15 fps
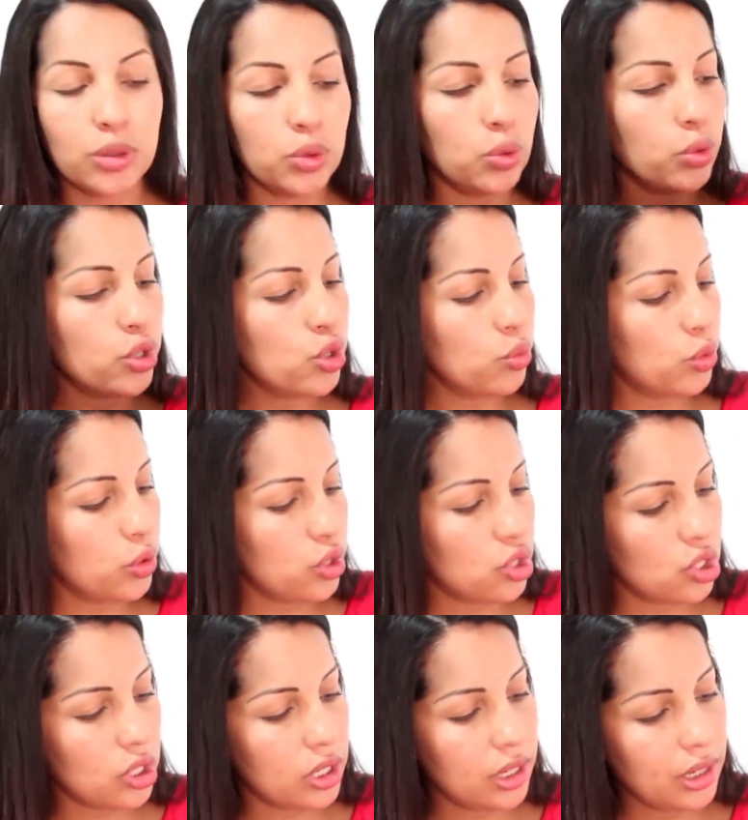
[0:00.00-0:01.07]
Então, no último
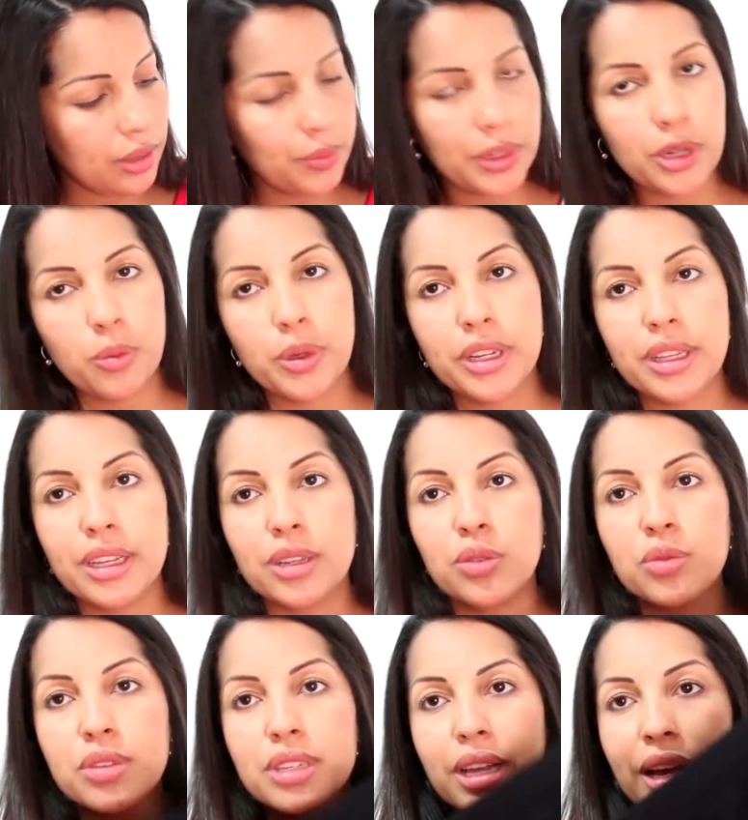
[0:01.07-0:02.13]
dia, eu
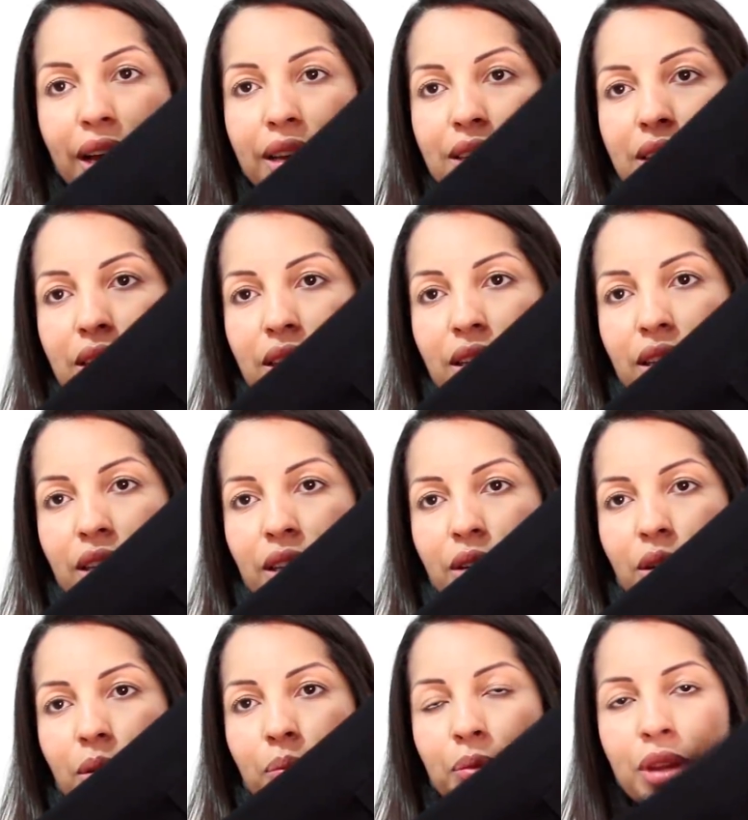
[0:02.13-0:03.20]
pretendo usar esse daqui,
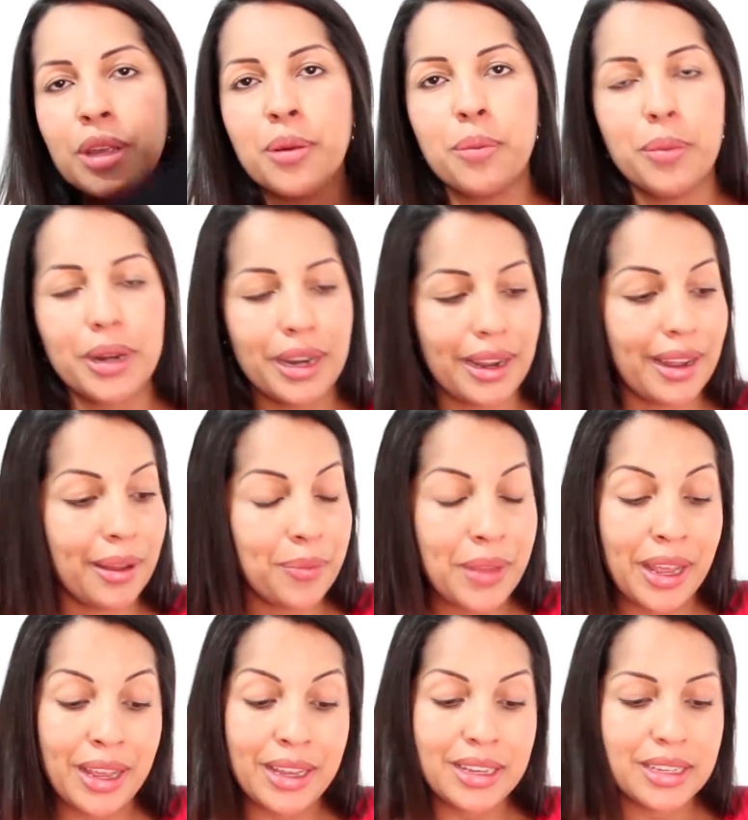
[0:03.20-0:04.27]
ó, pra
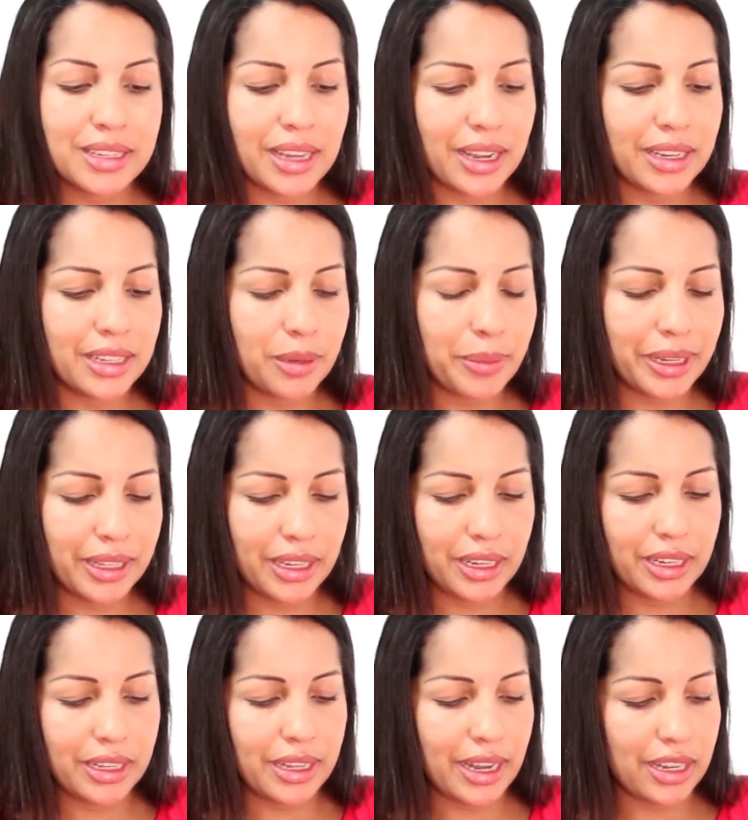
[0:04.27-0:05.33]
sair da
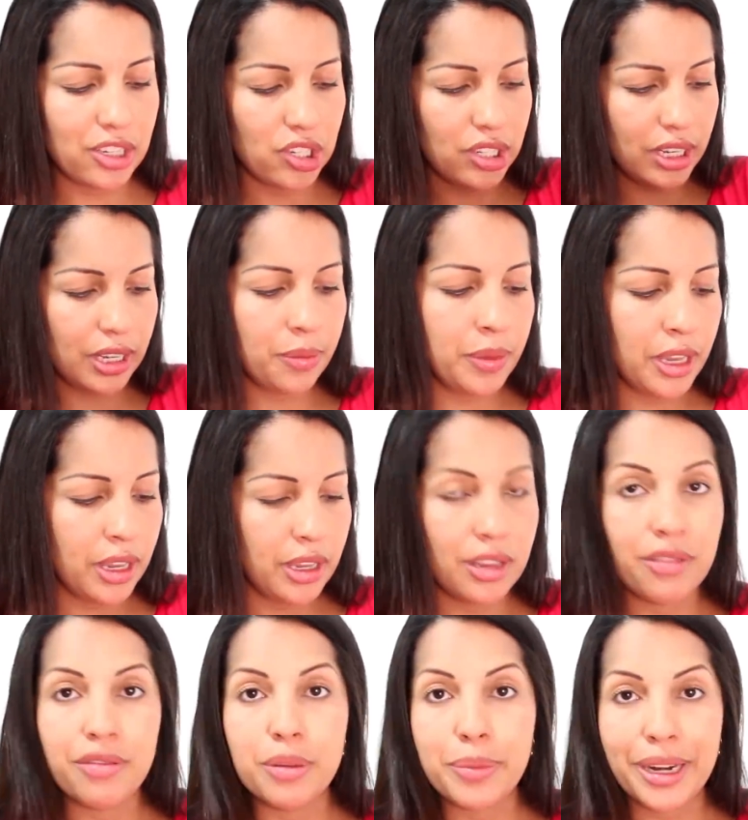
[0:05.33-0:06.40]
maternidade, né?
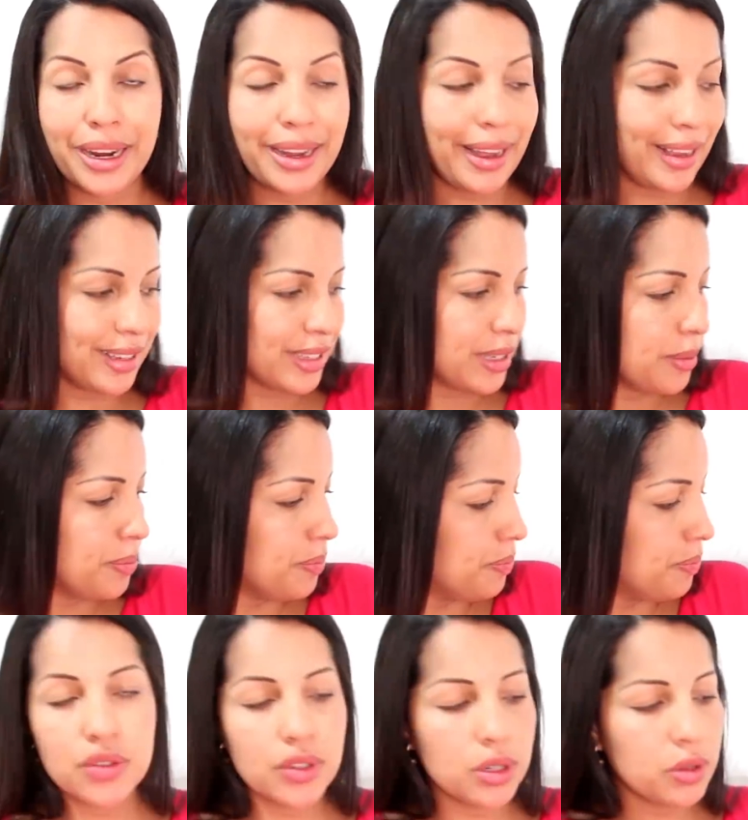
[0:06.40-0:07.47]
E vir pra casa.
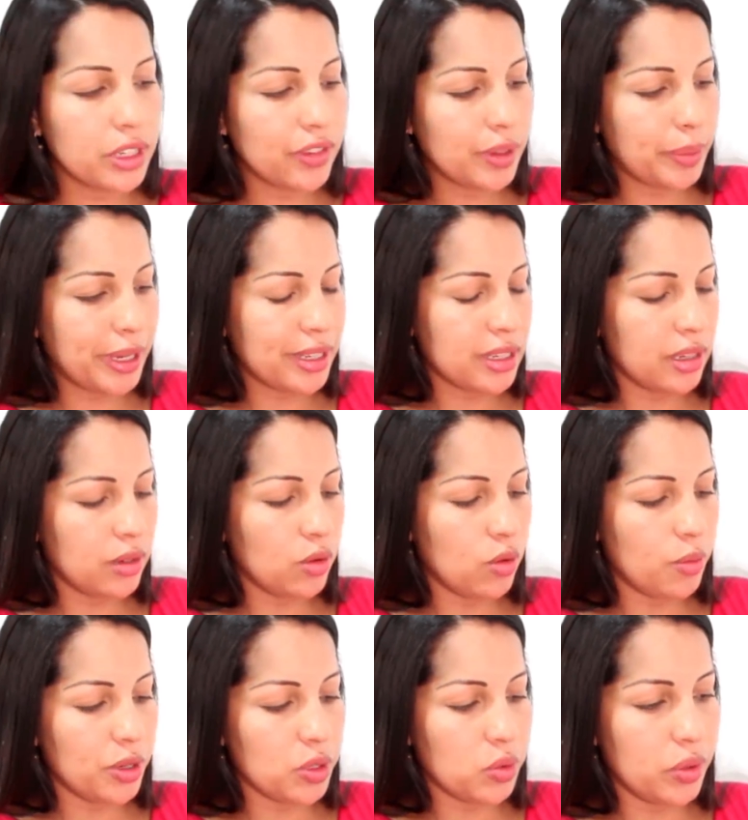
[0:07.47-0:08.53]
Vocês viram que eu tava passando
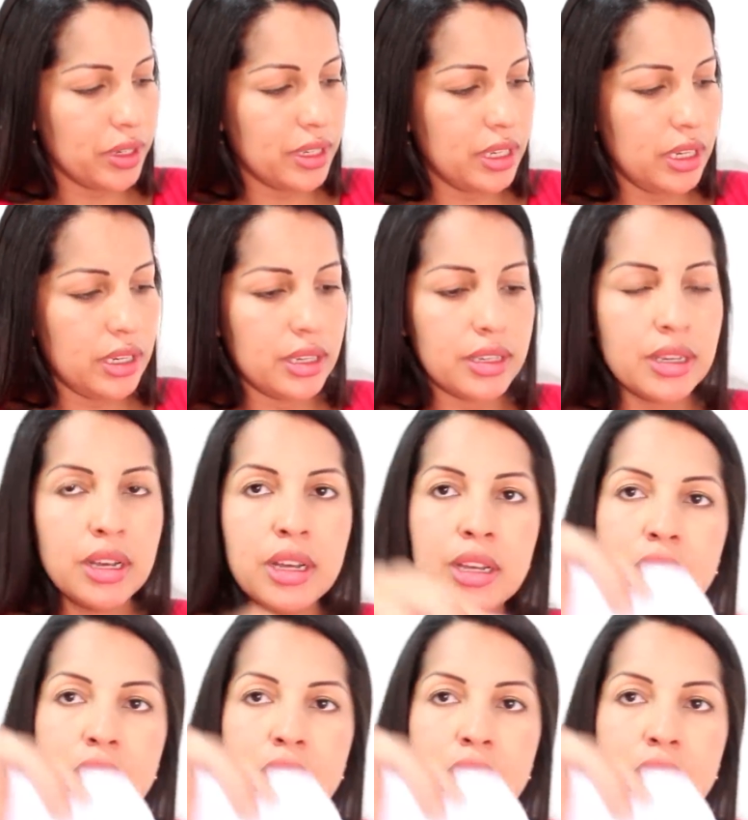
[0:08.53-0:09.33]
algumas coisinhas?